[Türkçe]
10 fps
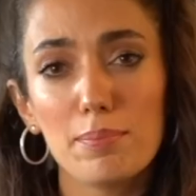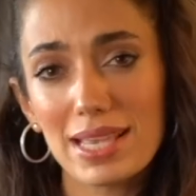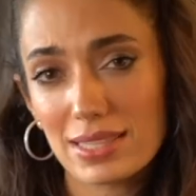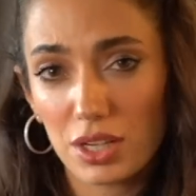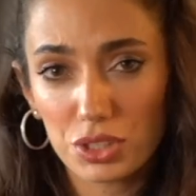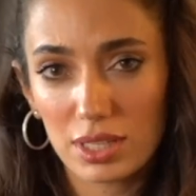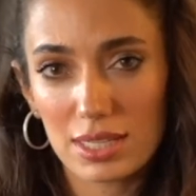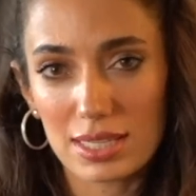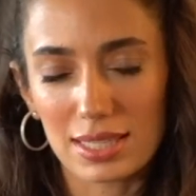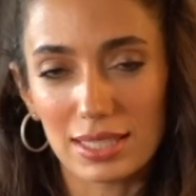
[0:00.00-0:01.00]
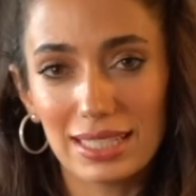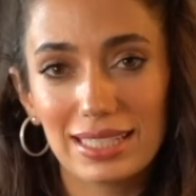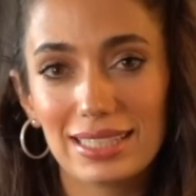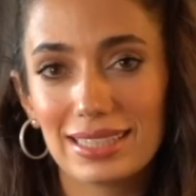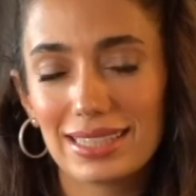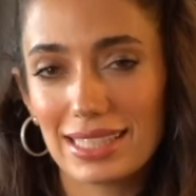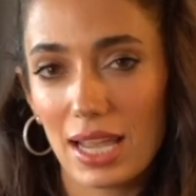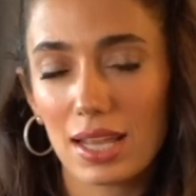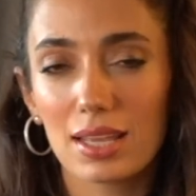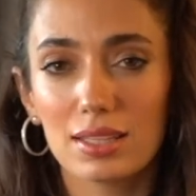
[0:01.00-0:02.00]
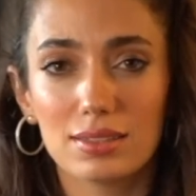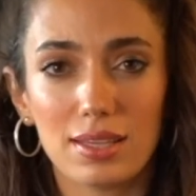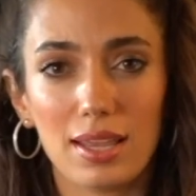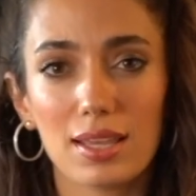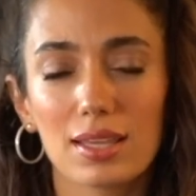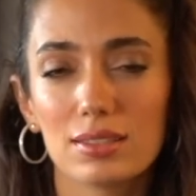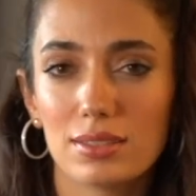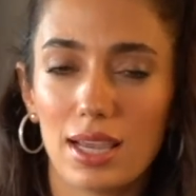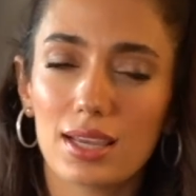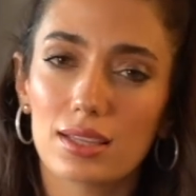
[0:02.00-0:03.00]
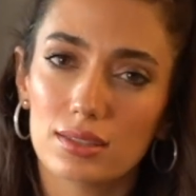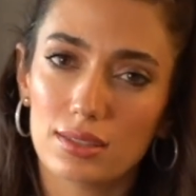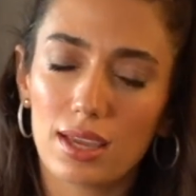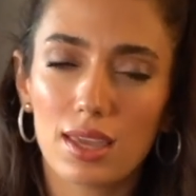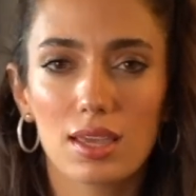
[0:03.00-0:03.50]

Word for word: Mesajlarınızı tek tek tek tek